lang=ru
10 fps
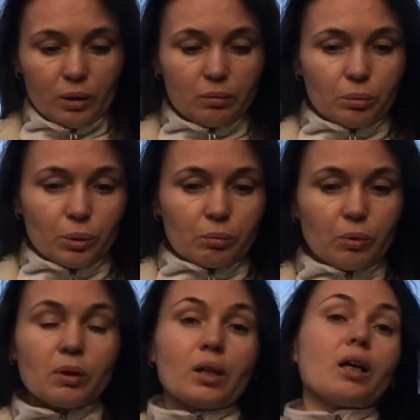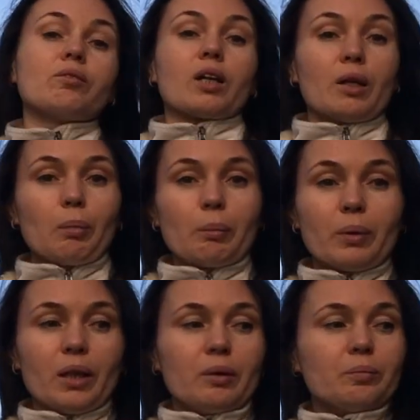И, в общем, мы как в рай
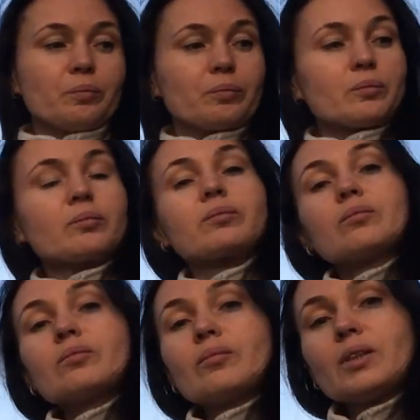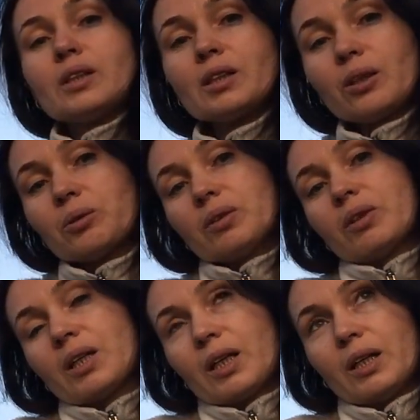попали с
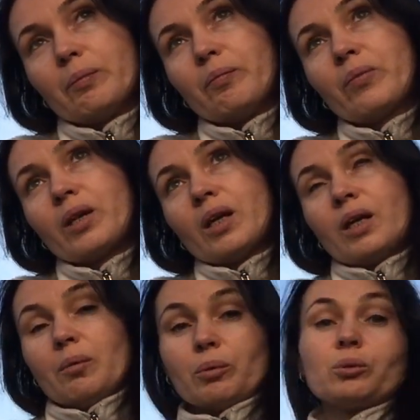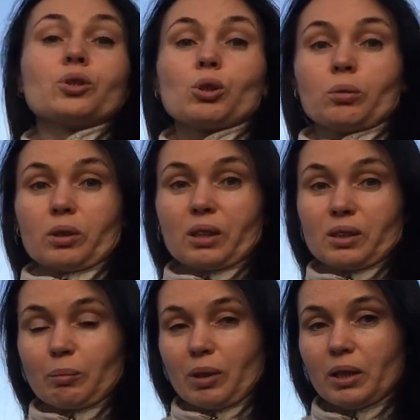голодного края. Плюс еще
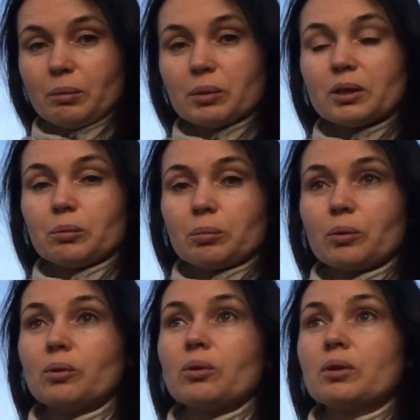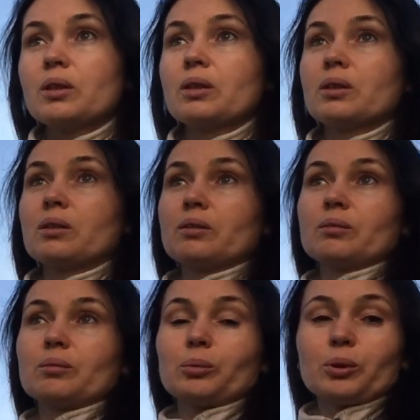сам климат, тепло.
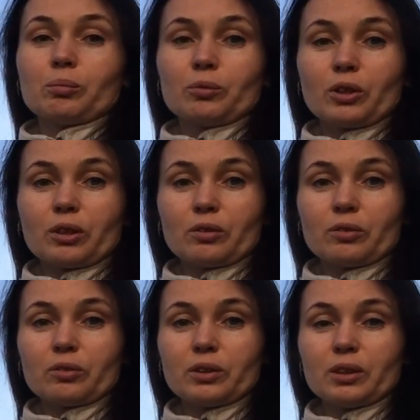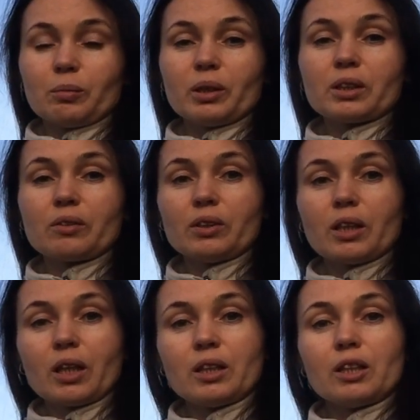В общем, вот это вот Цемлянское
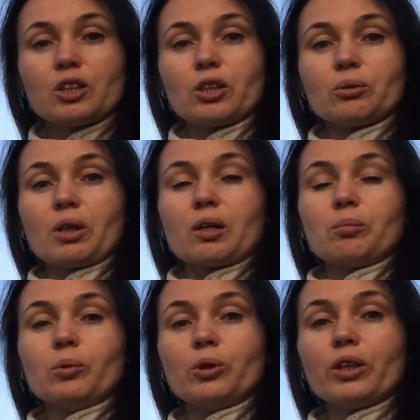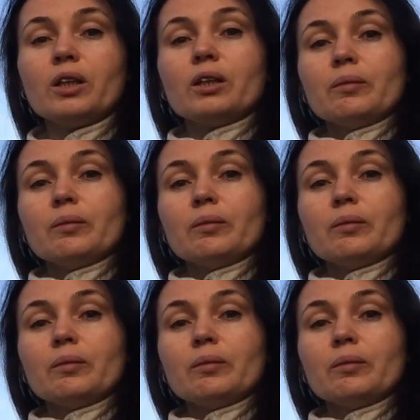водохранилище, оно как море.